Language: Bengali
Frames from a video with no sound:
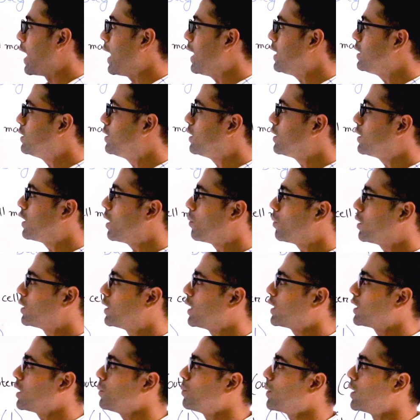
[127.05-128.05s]
এইট ডেতে আমরা
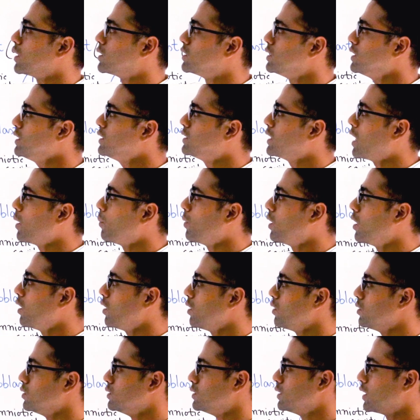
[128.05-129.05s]
দেখতে পাচ্ছি যে
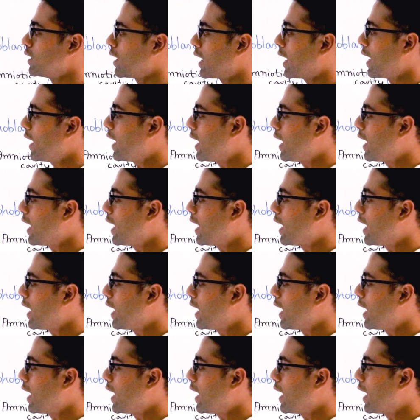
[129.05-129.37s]
আমার যে